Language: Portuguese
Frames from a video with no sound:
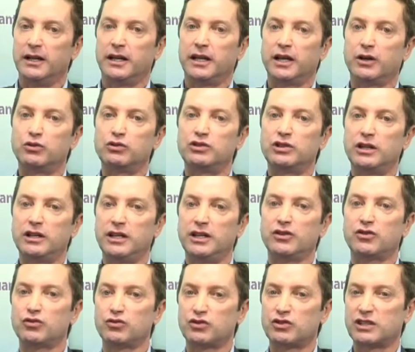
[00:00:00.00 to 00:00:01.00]
Eu
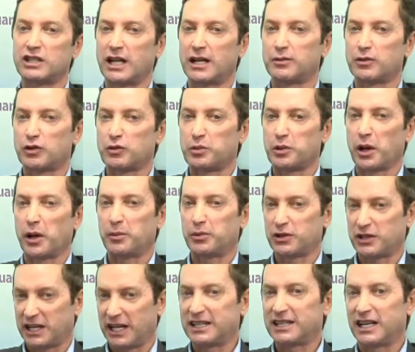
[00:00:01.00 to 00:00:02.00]
utilizo uns termos próprios
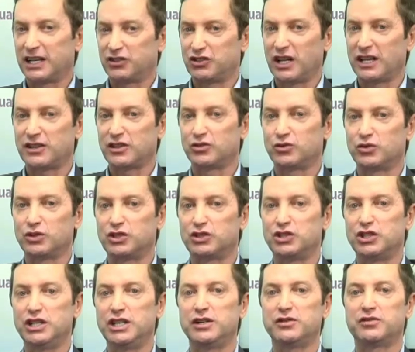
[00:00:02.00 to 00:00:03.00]
que é inteligência
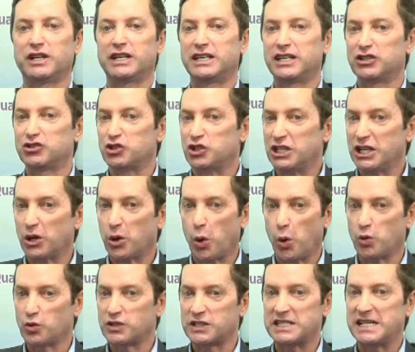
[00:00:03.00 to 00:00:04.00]
intuitiva, energia
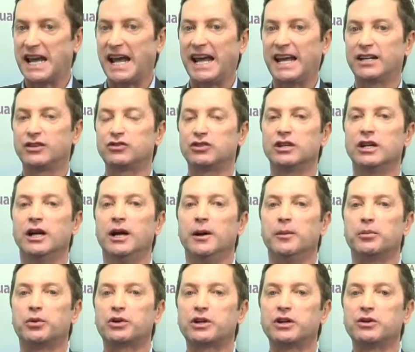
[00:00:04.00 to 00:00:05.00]
consciente,
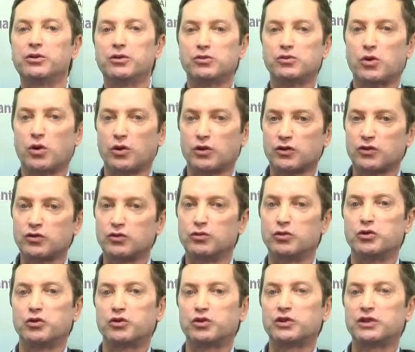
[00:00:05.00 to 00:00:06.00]
porque eu não gosto
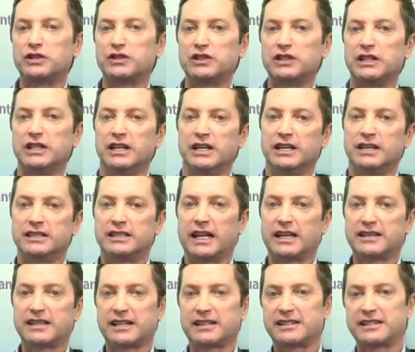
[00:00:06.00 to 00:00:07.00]
muito de,
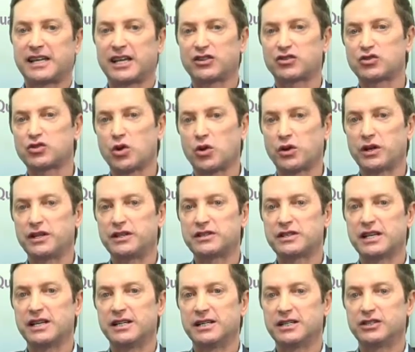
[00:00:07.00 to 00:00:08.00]
dessas questões,
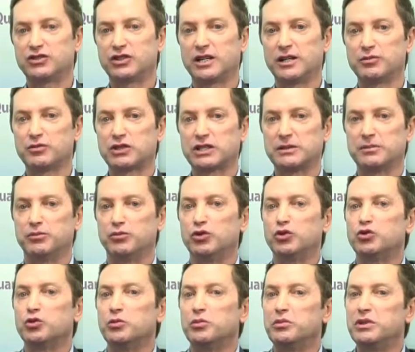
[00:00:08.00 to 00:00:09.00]
eh, digamos,
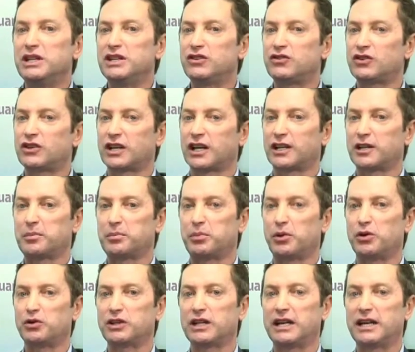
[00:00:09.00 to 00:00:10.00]
muito místicas que
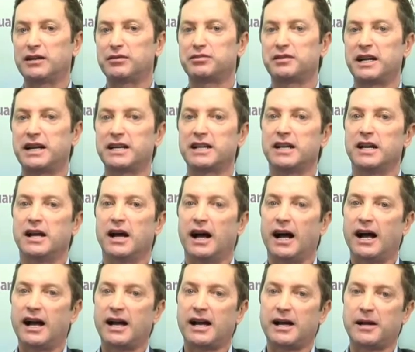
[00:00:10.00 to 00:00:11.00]
podem levar
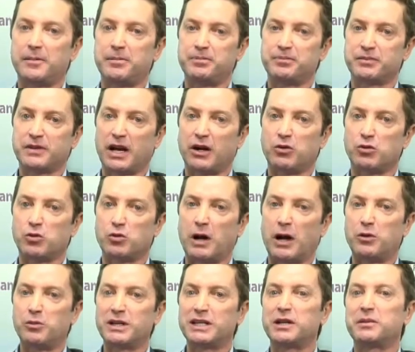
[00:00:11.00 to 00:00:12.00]
a, a
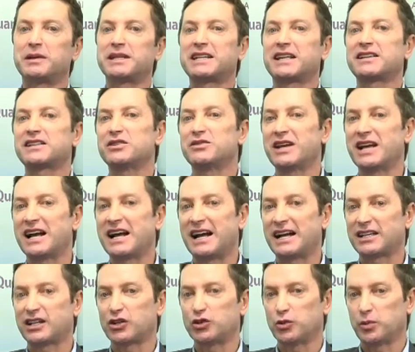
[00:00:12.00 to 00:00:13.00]
uma interpretação
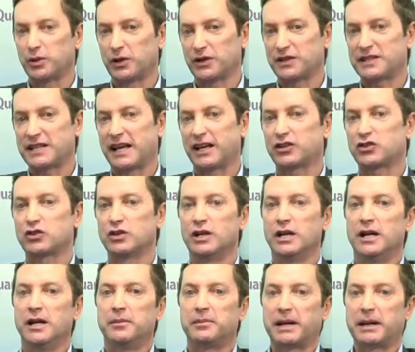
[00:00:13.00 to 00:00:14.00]
errada do processo.
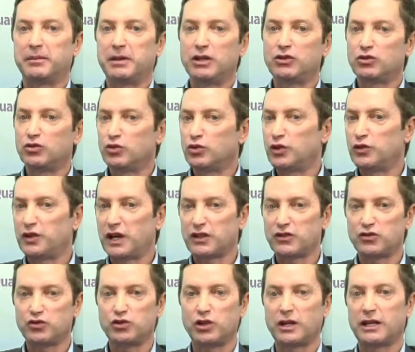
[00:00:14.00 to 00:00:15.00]
Para mim, no universo,
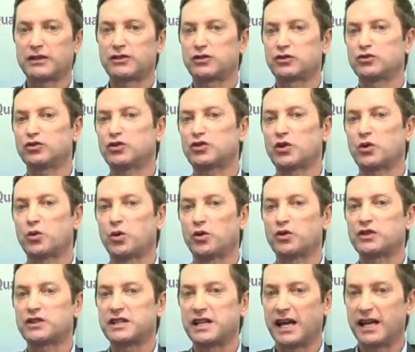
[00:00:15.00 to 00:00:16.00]
tudo, é, tudo são
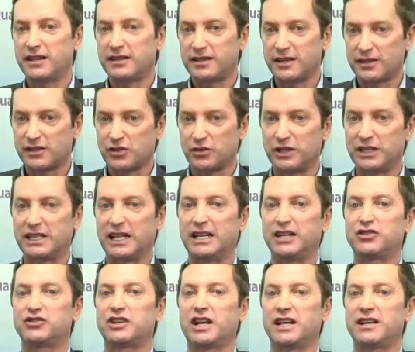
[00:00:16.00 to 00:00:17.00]
consciências, são
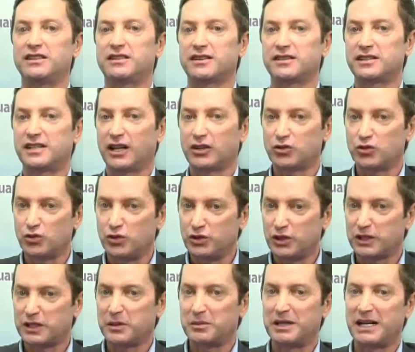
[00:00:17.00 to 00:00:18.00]
inteligências que atuam em
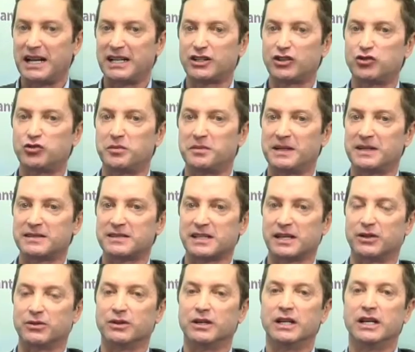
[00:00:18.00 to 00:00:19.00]
determinada
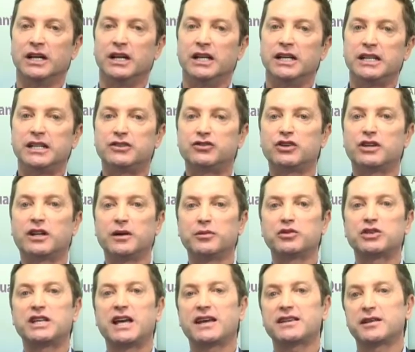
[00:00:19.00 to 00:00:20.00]
dimensão. E digamos
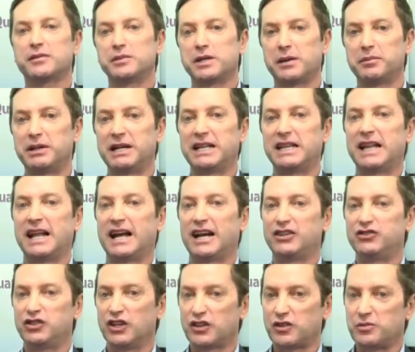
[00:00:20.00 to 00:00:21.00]
que essa minha
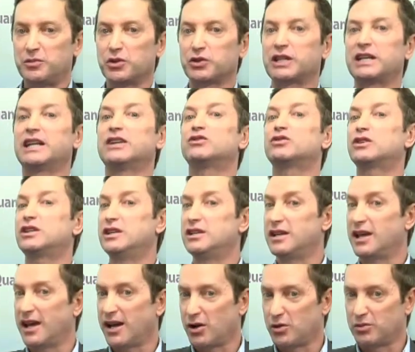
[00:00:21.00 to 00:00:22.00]
habilidade, esse meu talento, que
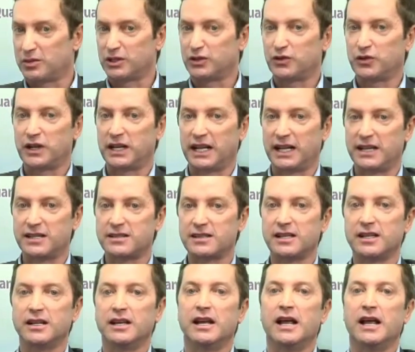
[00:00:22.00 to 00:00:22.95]
é uma diferença,